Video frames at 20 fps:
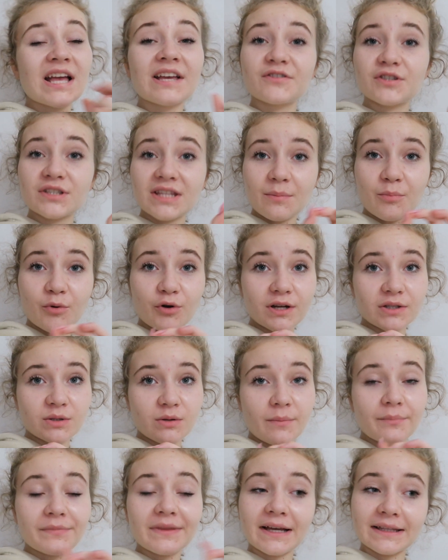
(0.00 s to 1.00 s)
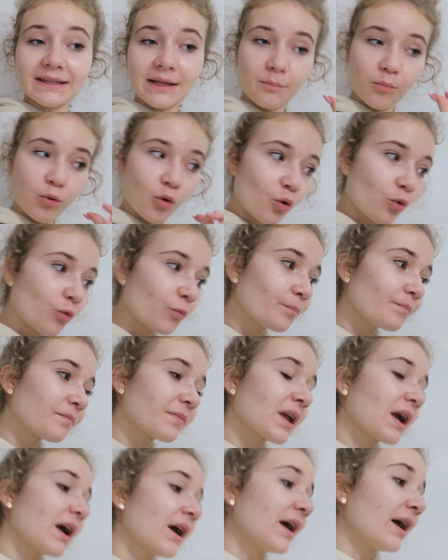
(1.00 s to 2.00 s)
I wszystkie pogryzłam tak na pół
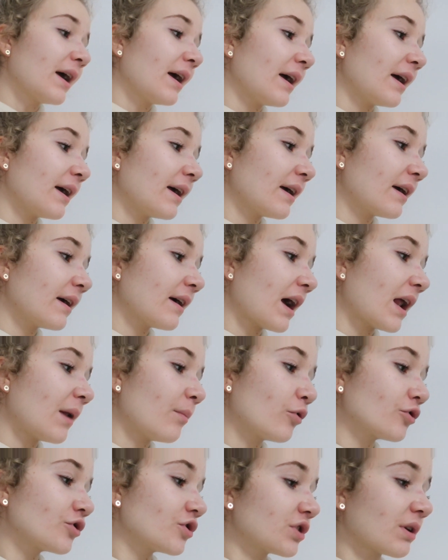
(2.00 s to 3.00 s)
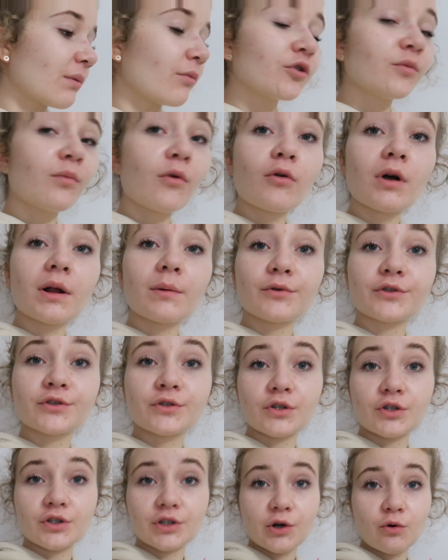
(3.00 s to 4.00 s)
E, albo gdzieś tam od boku, albo się
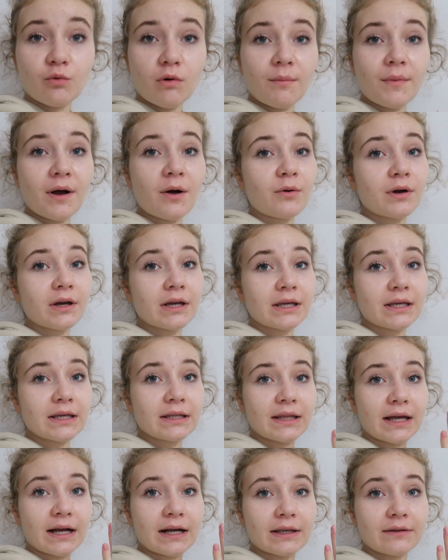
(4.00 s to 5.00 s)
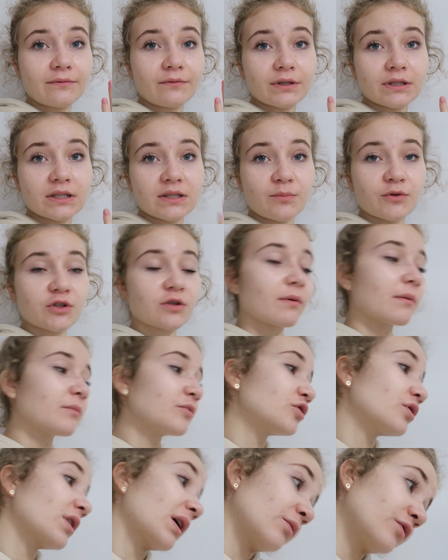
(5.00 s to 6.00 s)
troszeczkę łamały i takim właśnie
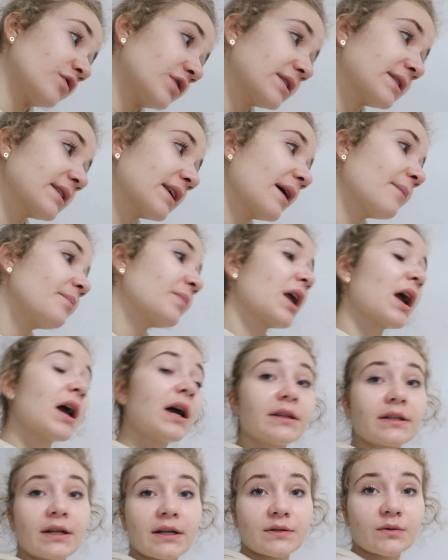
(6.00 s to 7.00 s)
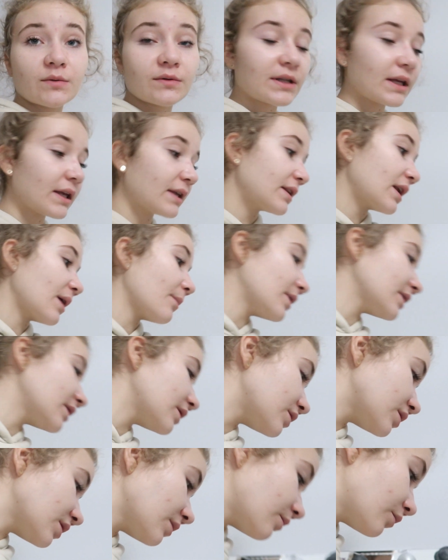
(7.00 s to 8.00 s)
sposobem ściągam wszystkie. Teraz są w stanie
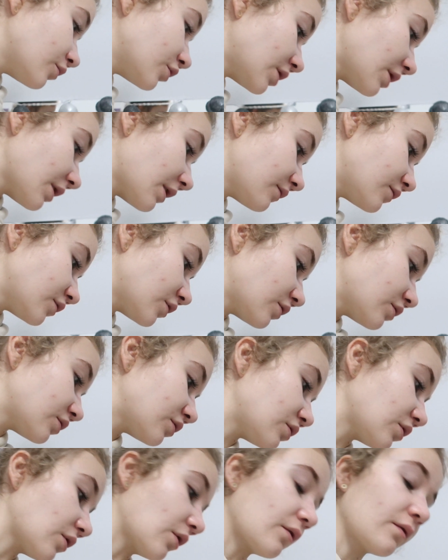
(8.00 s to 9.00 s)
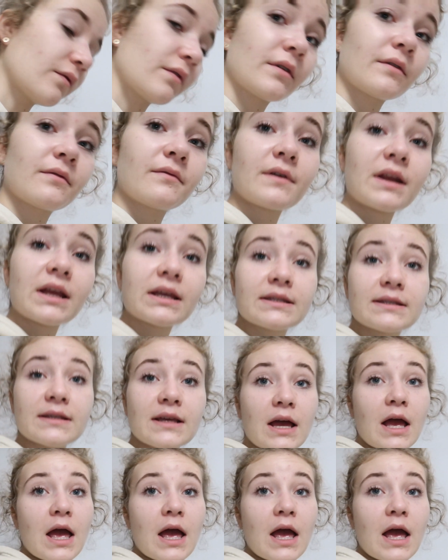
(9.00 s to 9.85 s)
dramatycznym, muszę wziąć nowy frez